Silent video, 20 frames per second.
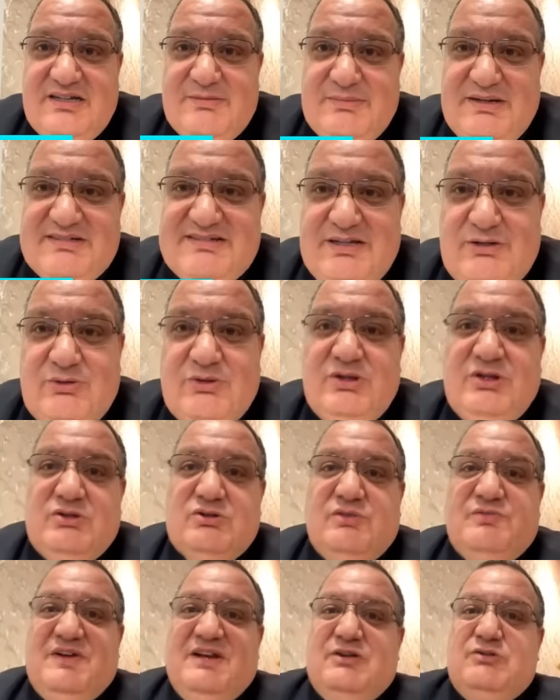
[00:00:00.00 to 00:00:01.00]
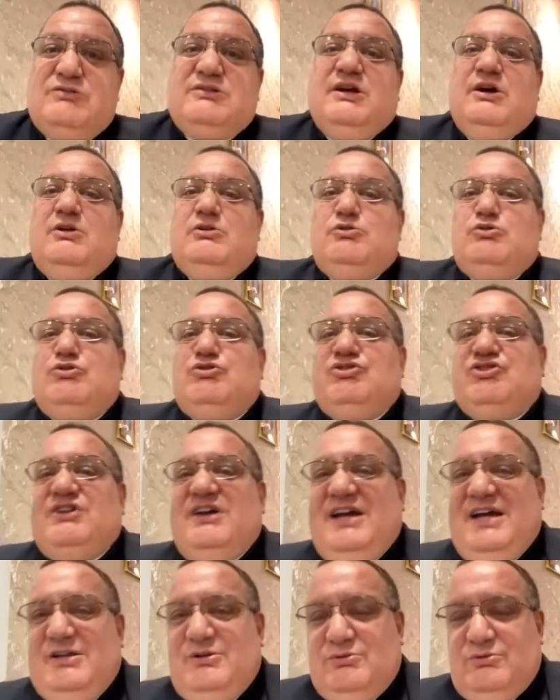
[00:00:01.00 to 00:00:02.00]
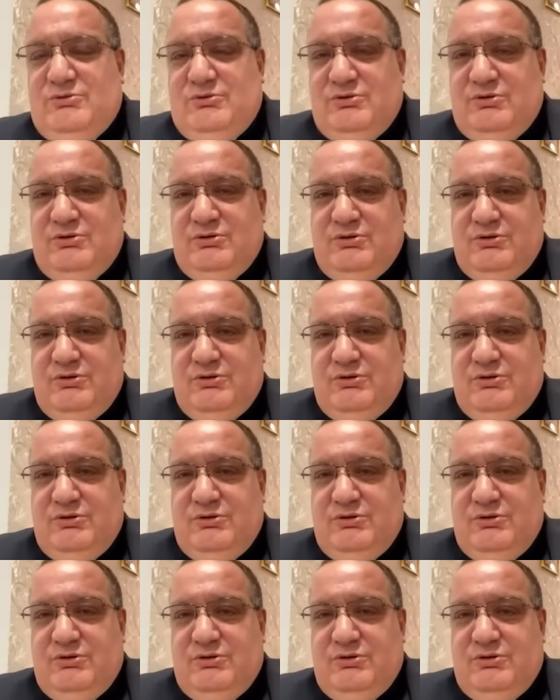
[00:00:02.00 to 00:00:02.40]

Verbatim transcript: Marcelo, estou falando teólogo sério.